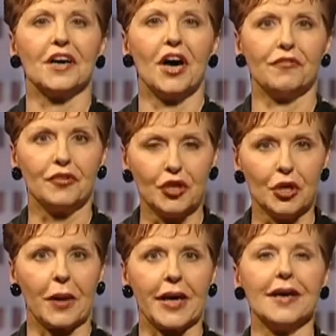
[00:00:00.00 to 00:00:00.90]
अहमियत
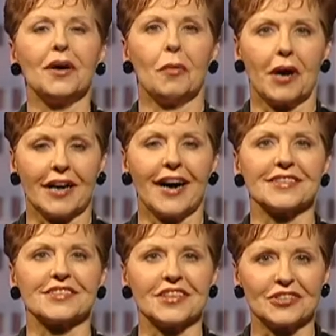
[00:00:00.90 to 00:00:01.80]
क्या होती
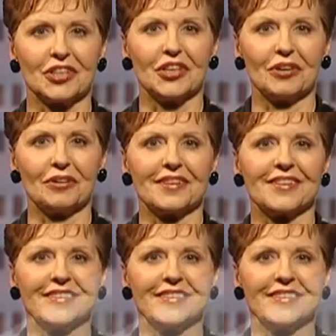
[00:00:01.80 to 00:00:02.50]
है तो देखते रहिए